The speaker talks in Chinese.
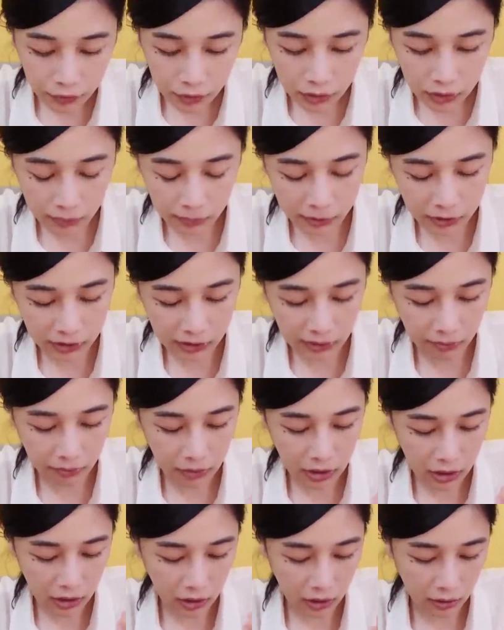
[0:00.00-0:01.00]
是什么神
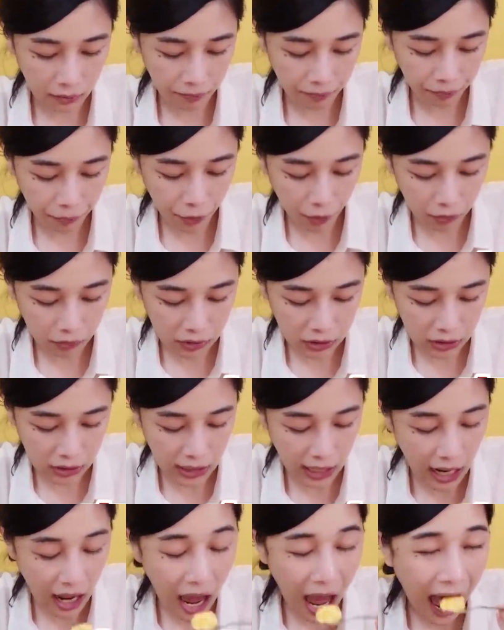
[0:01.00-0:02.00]
秘的东
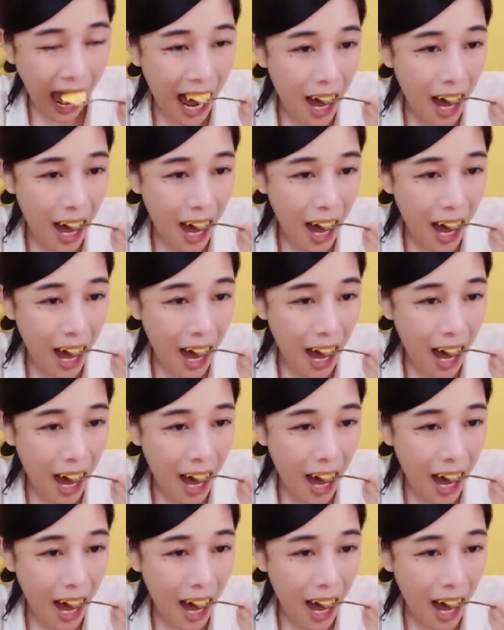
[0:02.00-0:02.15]
西啊？